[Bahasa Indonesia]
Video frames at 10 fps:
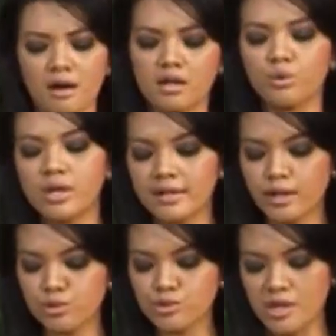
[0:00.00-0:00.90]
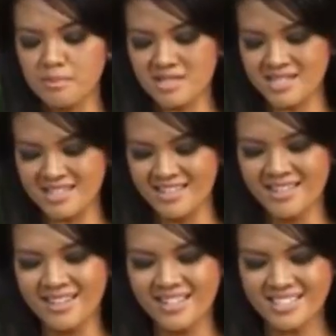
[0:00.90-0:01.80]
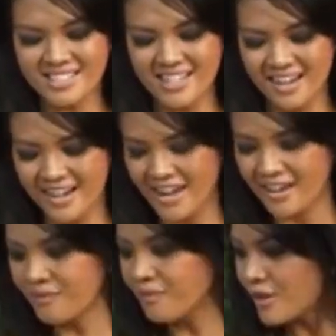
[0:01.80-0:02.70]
ya, karena udangnya itu sudah bersih. Sedangkan